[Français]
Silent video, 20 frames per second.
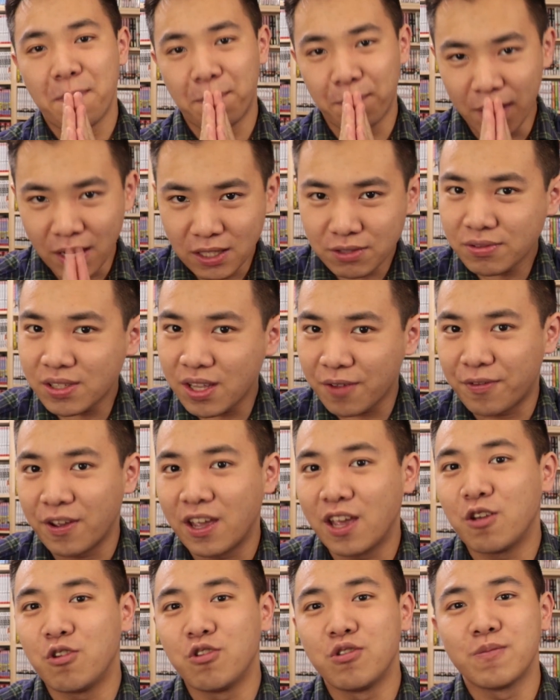mais je vous ai
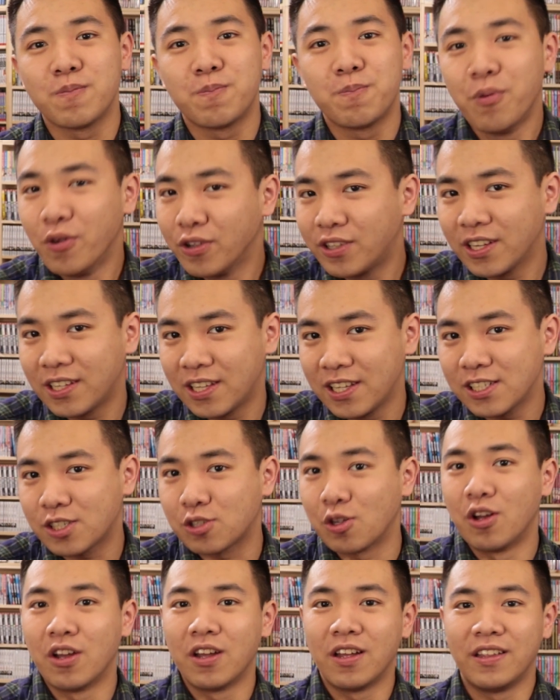fait une petite
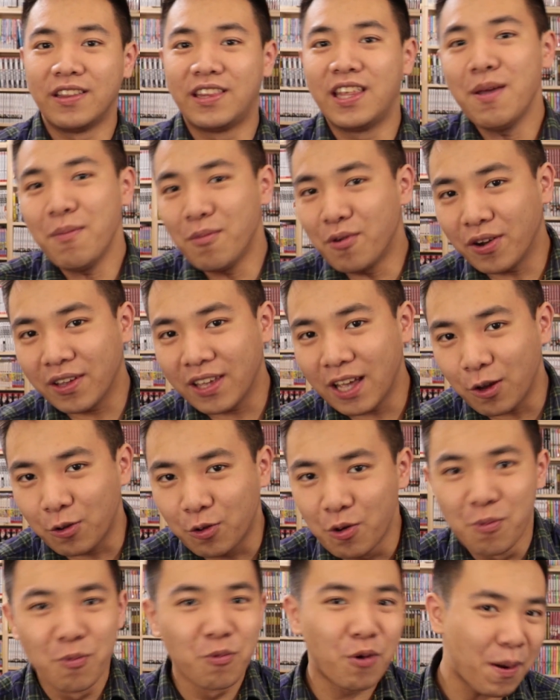liste des mangas
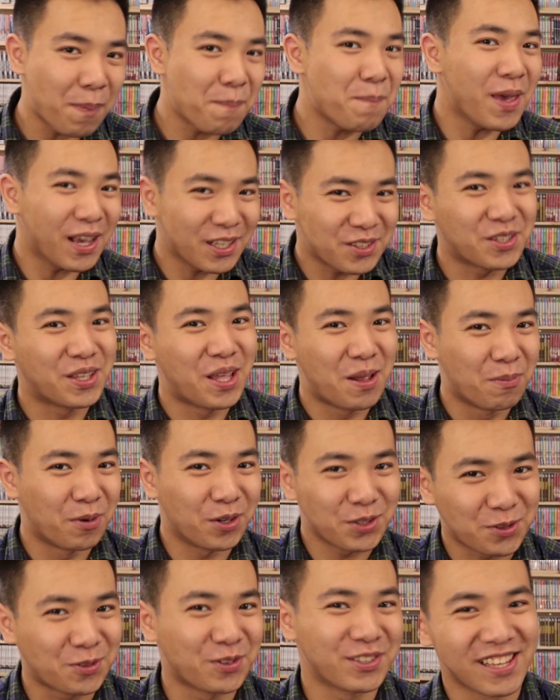que moi
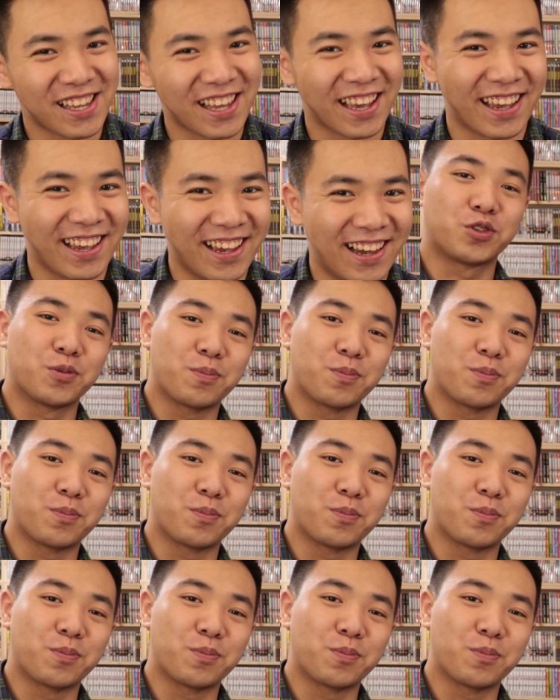personnellement je conseillerais.